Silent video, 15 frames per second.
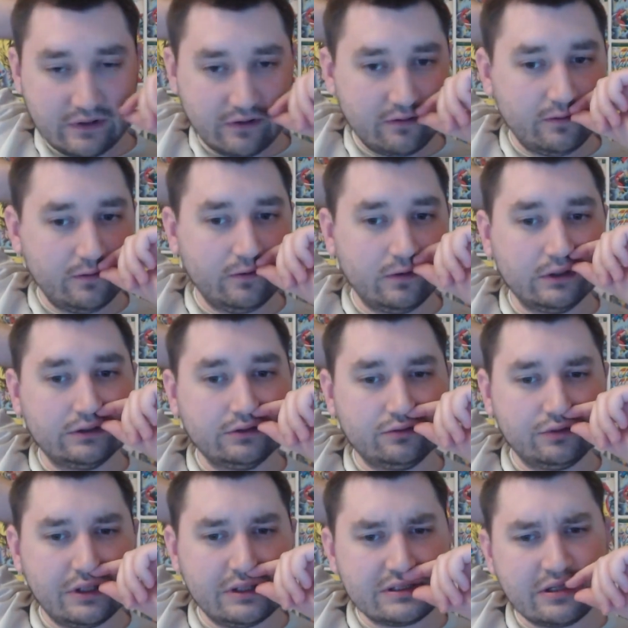вот, ну,
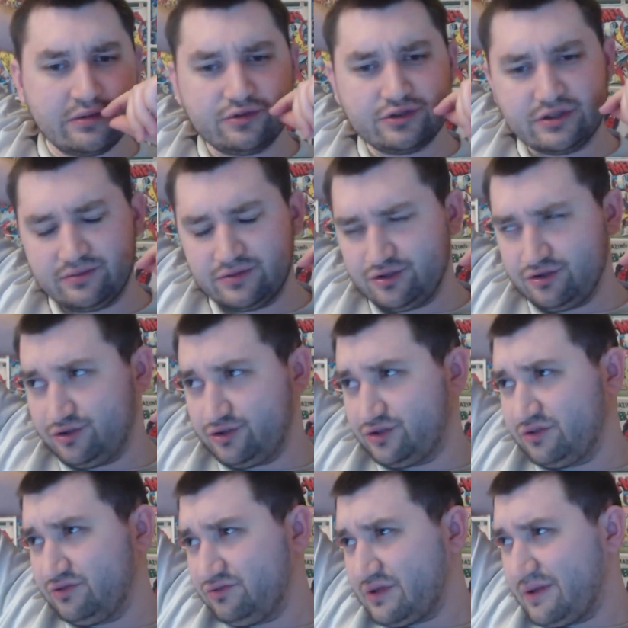я не знаю, может, там еще
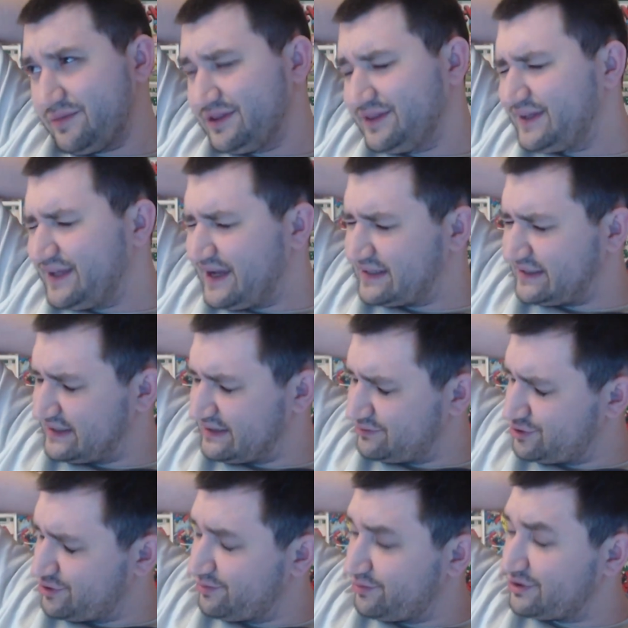что-то, ну, там, интерны, там,
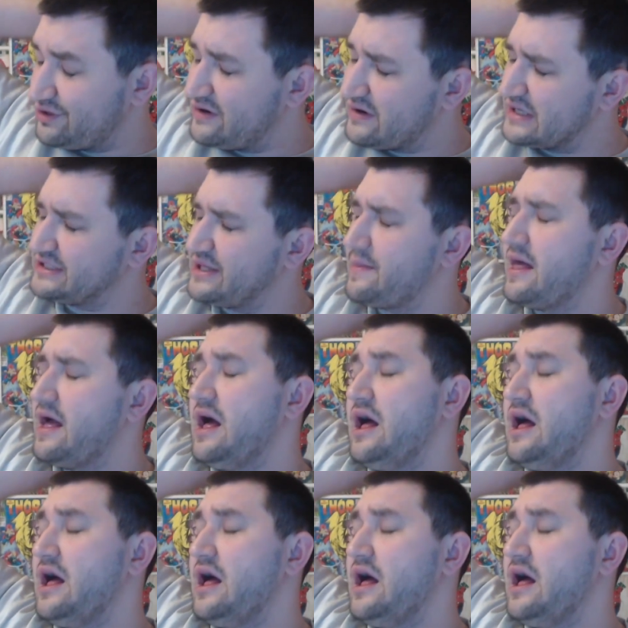что-нибудь, неважно, важно.